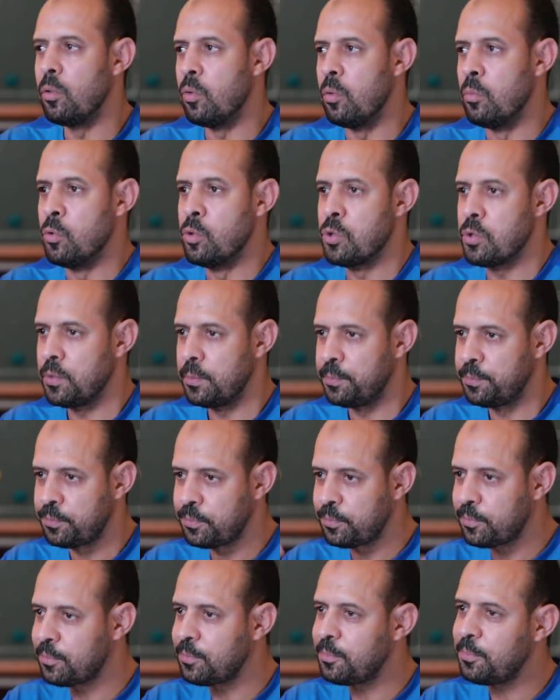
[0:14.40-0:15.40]
الامور
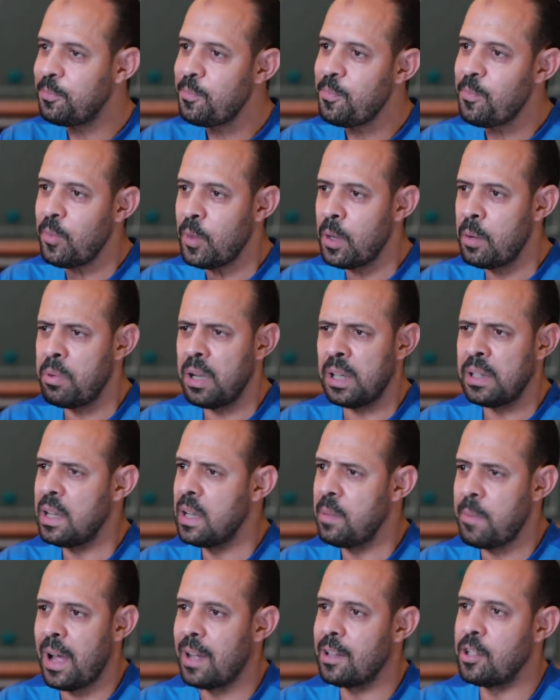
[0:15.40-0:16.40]

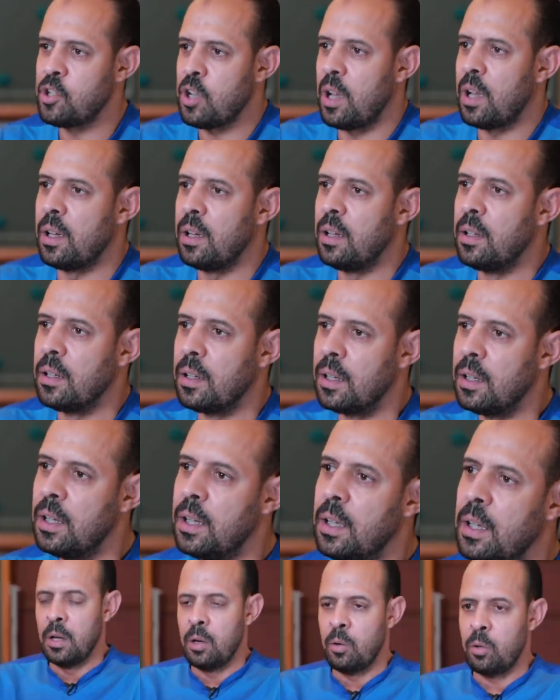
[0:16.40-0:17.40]
بعنايه محدش حكى لي
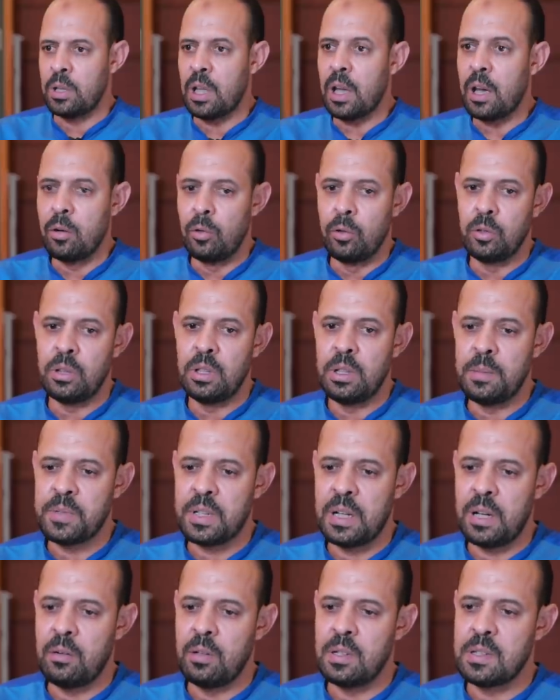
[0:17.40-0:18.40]
هو دخل اوضه اللبس
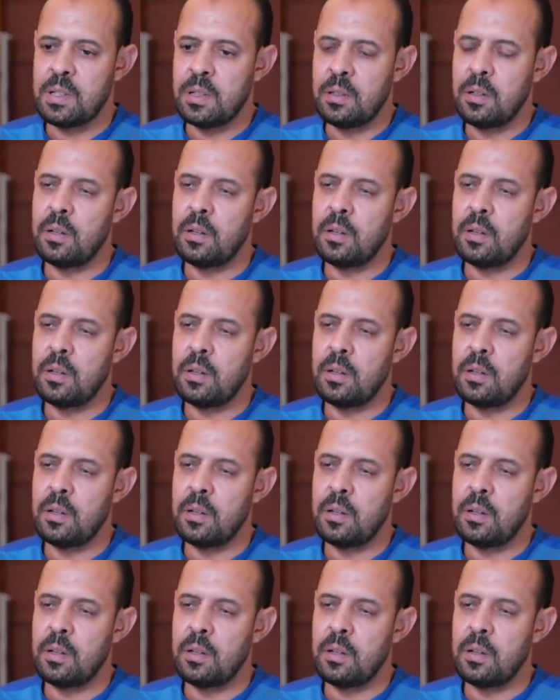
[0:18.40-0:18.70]
الاول استاد